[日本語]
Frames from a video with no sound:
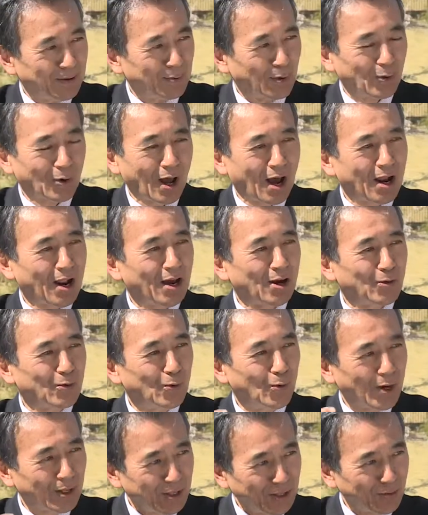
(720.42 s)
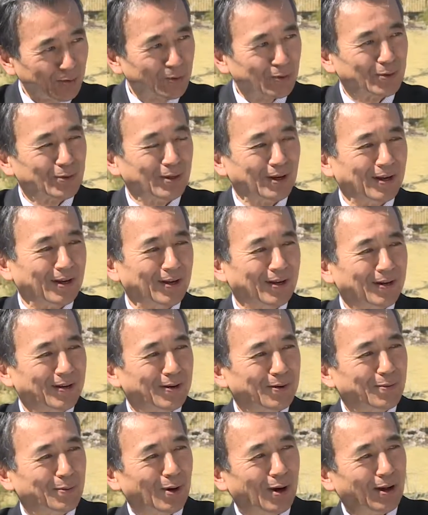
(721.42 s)
い、これ花博終わってもですね
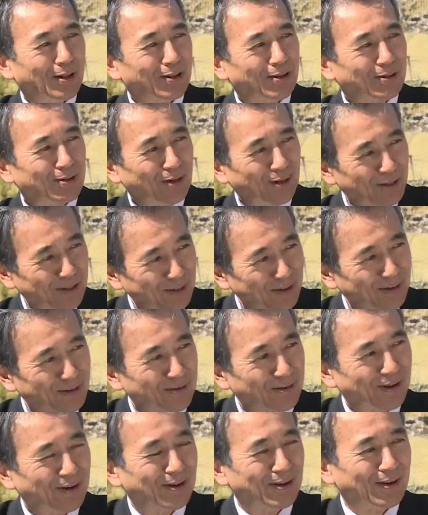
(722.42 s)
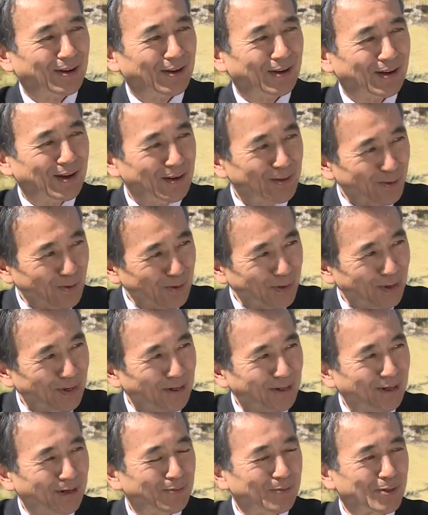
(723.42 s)
まあぜひですね継続的
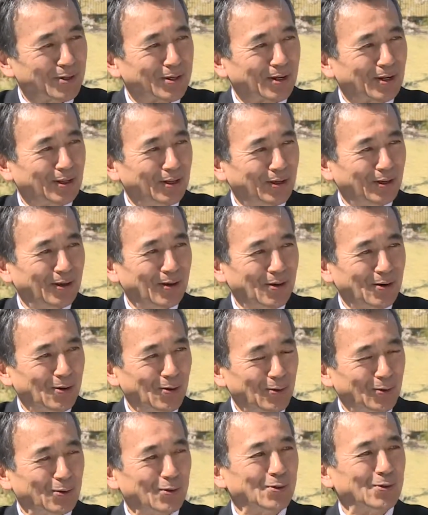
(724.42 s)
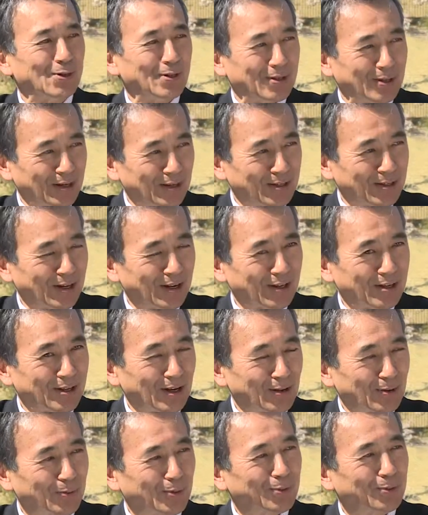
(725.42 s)
に皆さんに訪れていただき
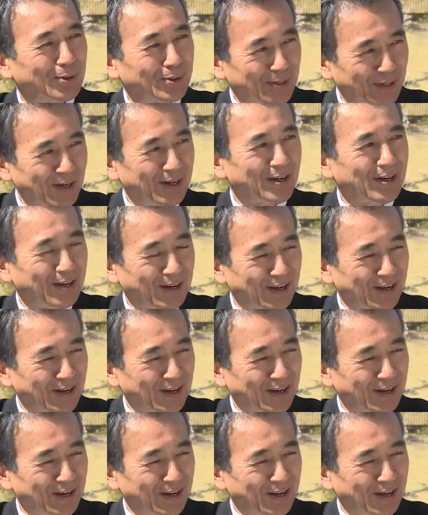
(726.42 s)
たいと思いますね。そ